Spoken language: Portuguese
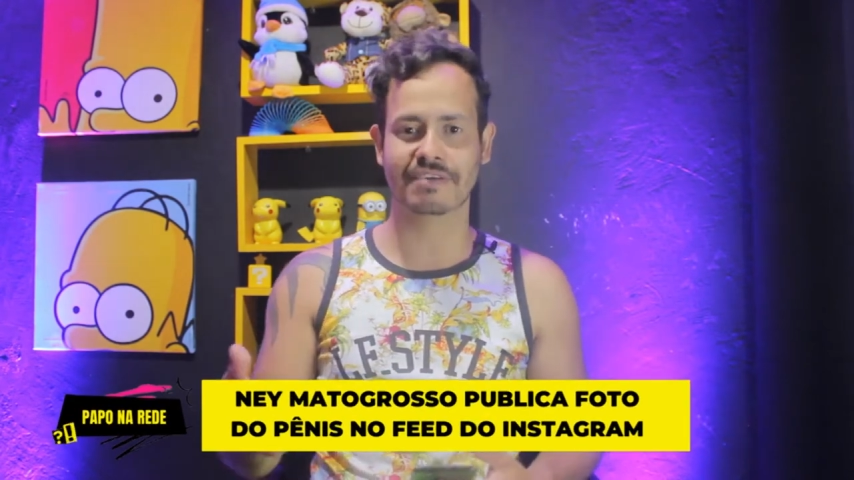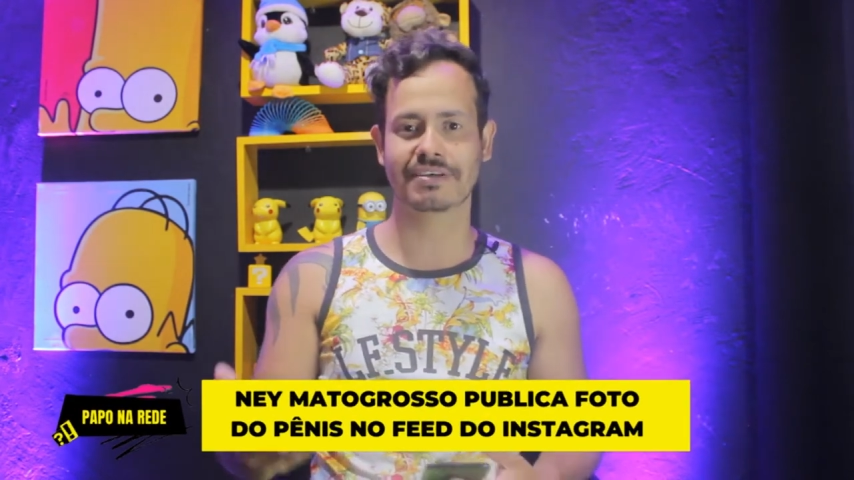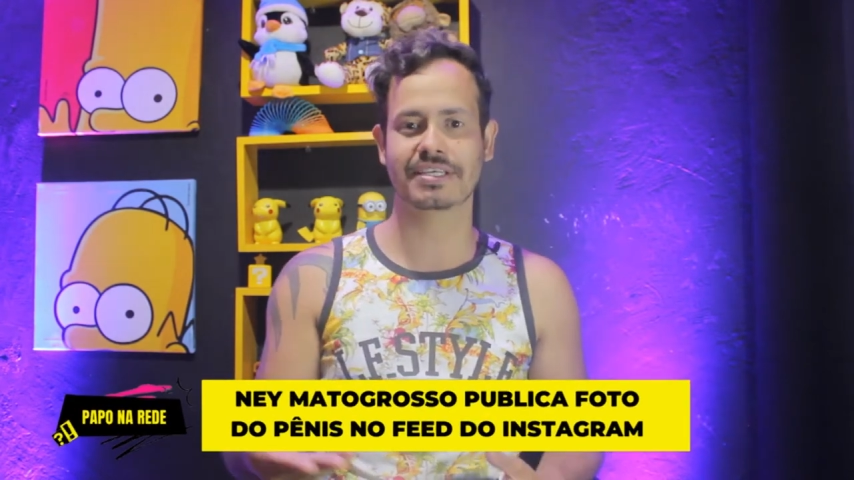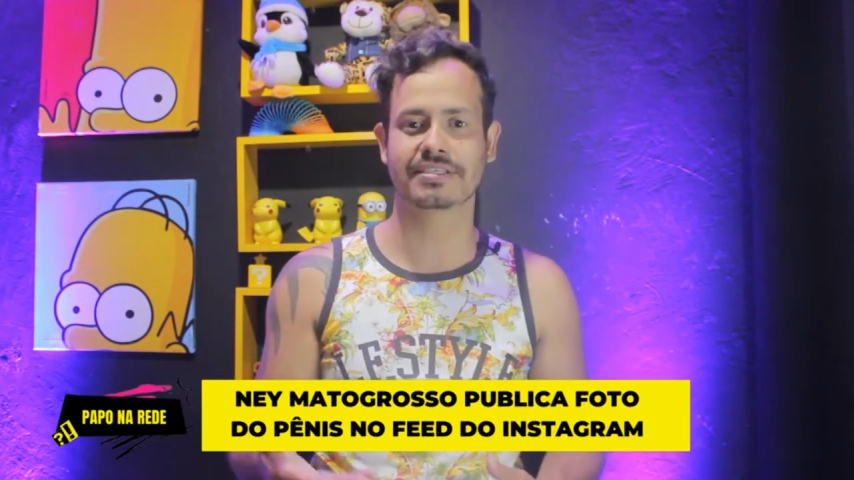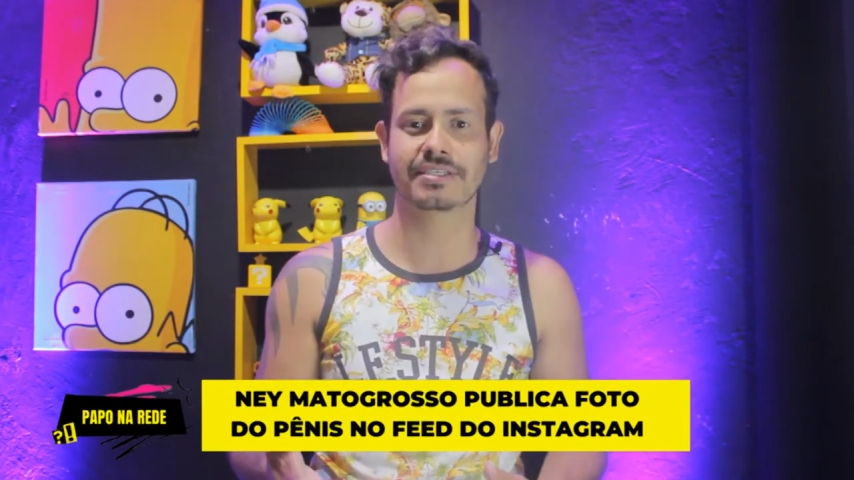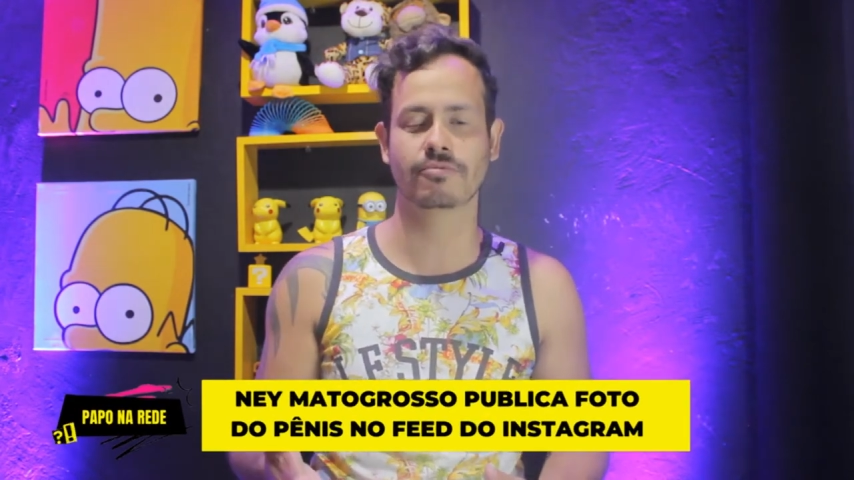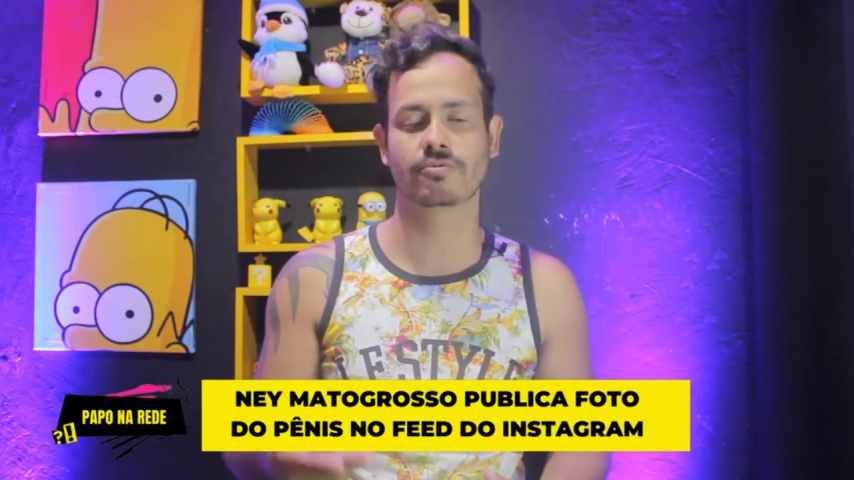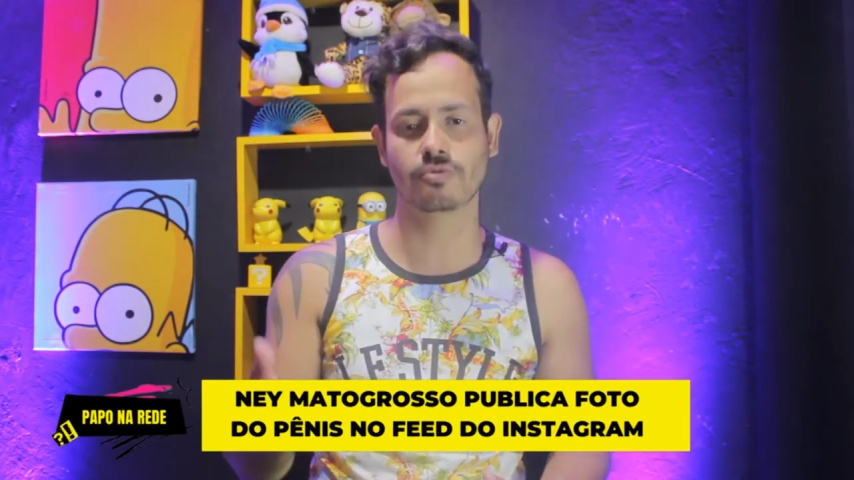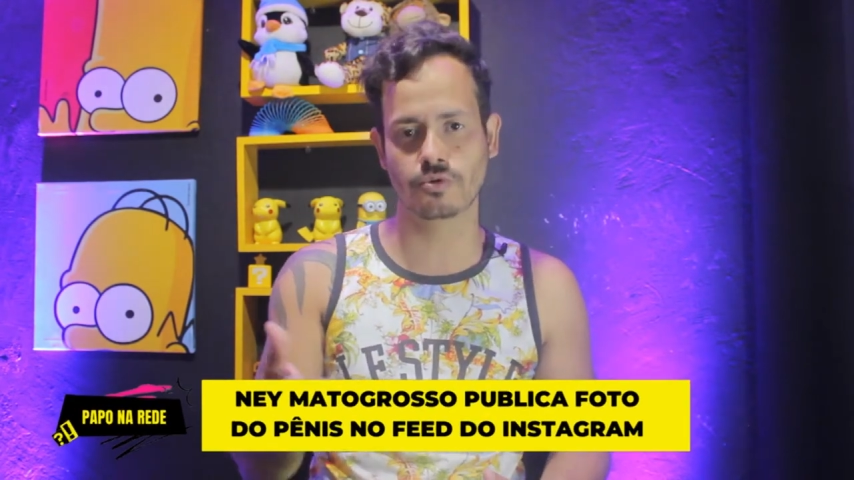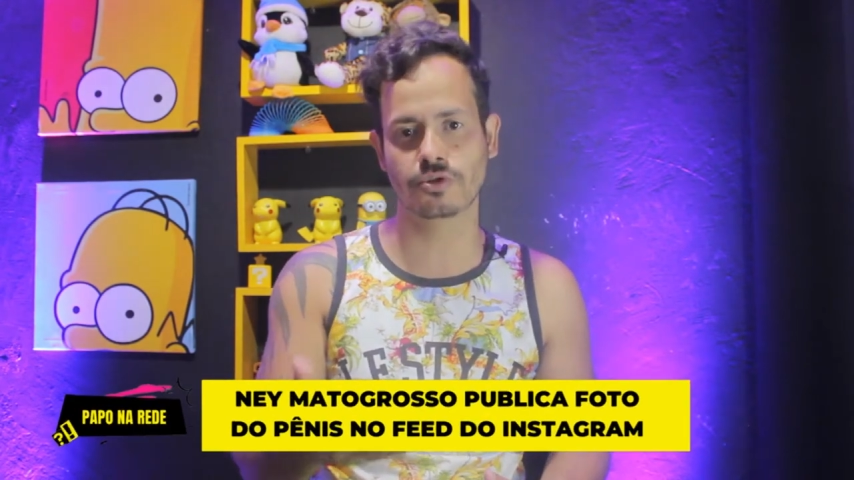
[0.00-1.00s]
da vazação
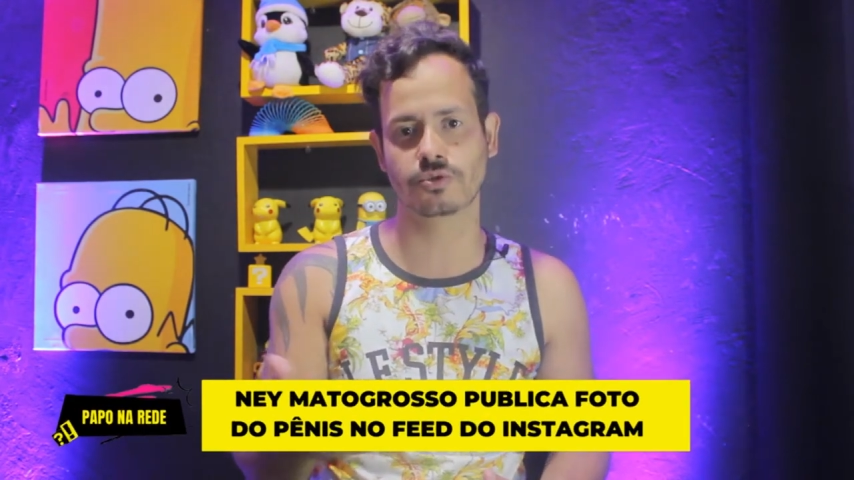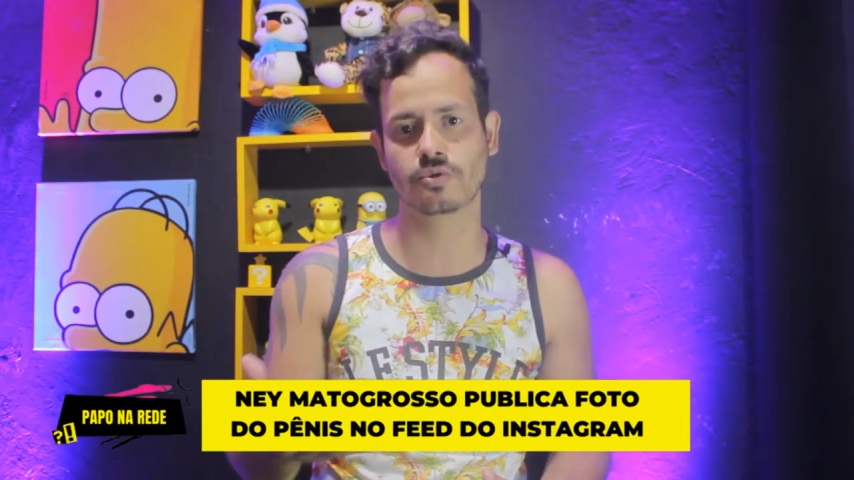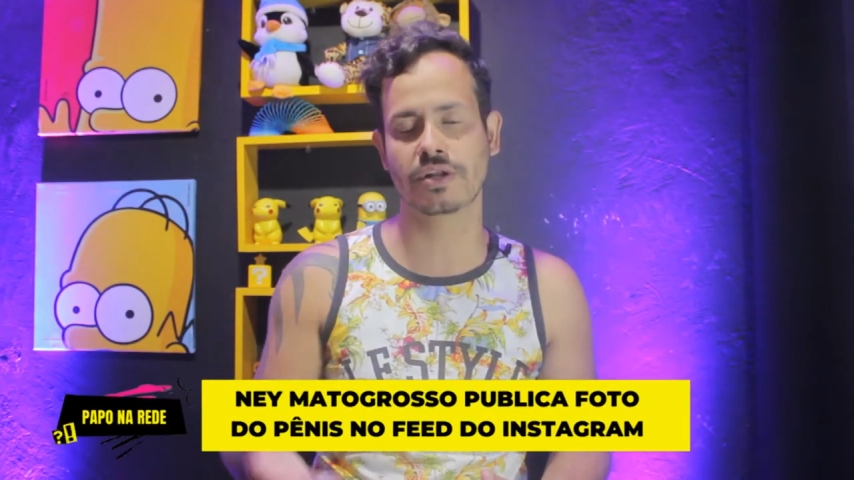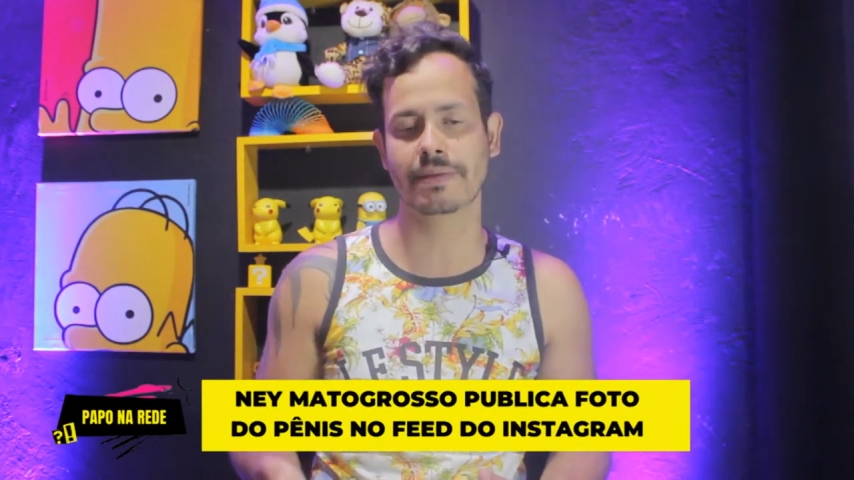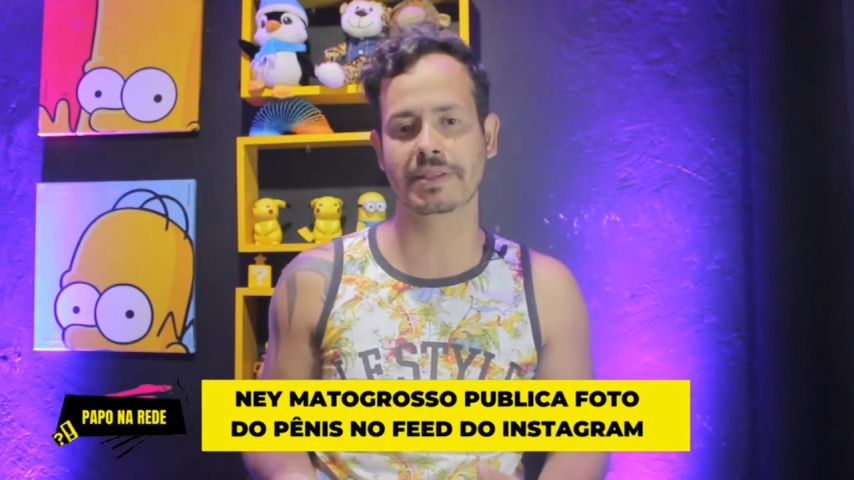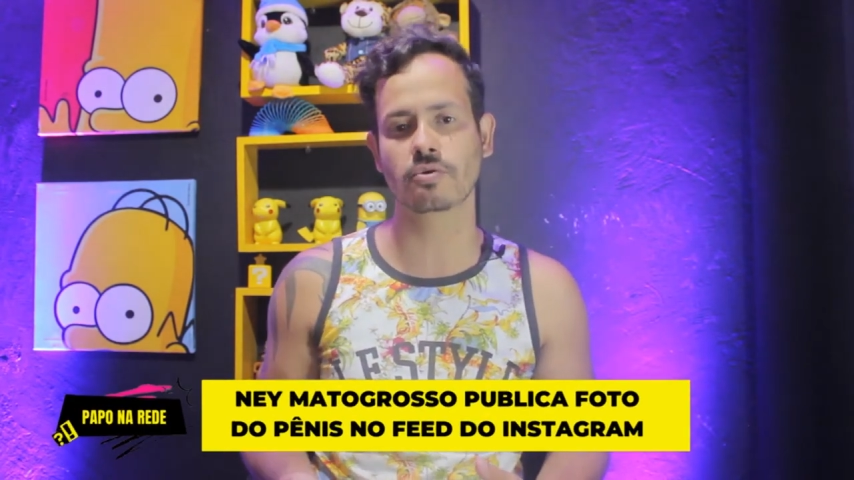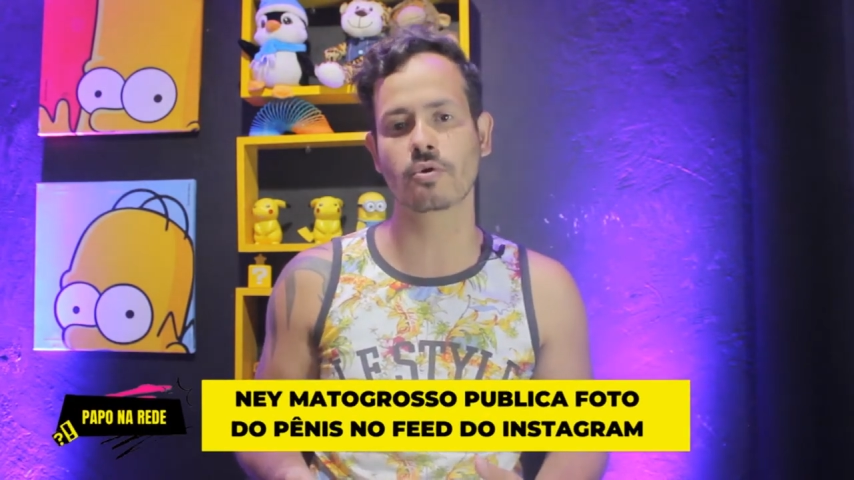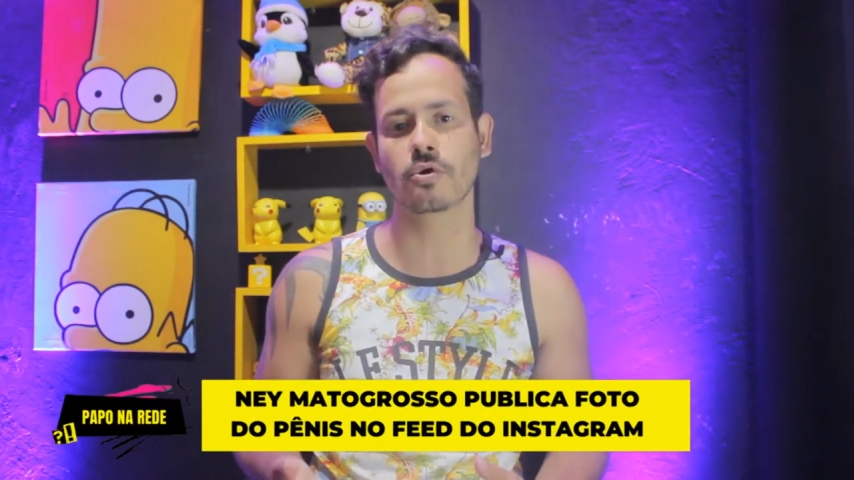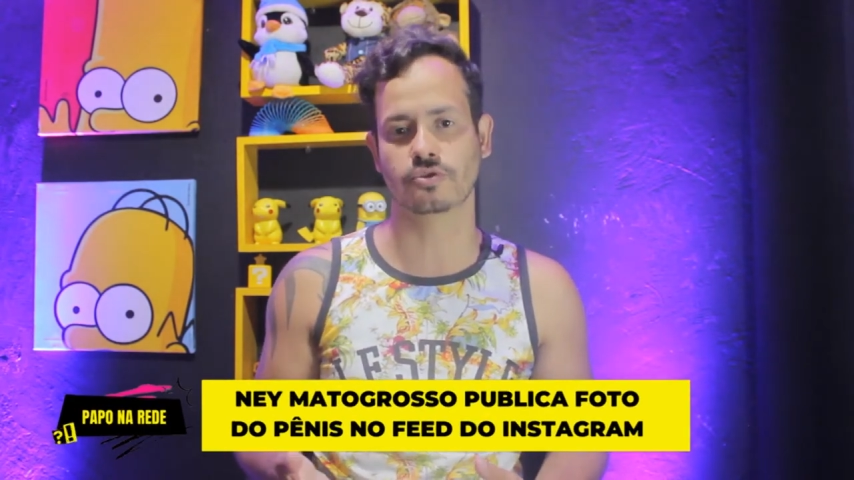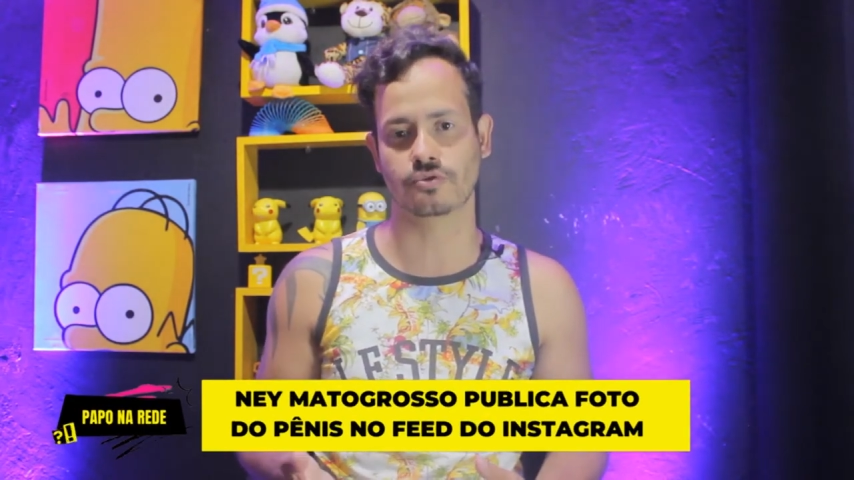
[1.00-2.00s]
do nudes do Ney Mato
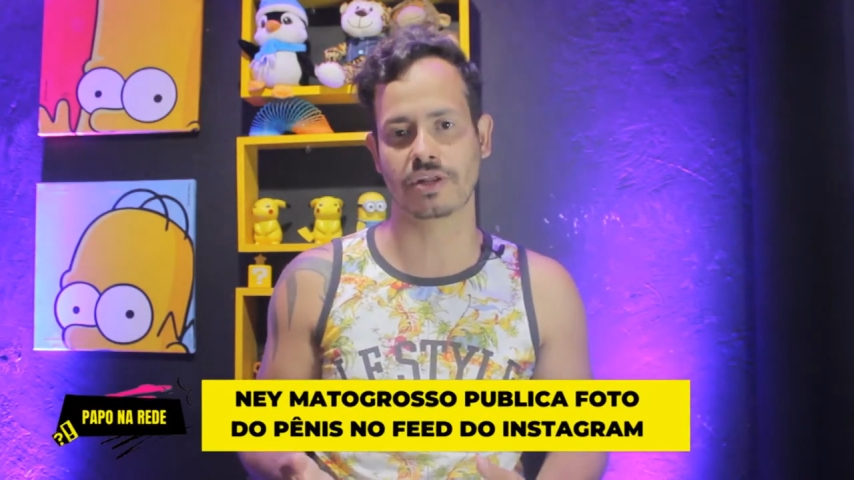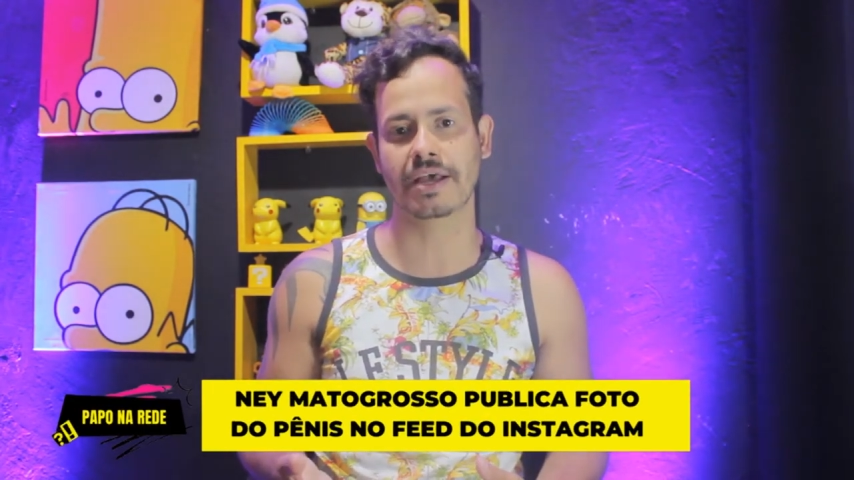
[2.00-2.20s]
Grosso,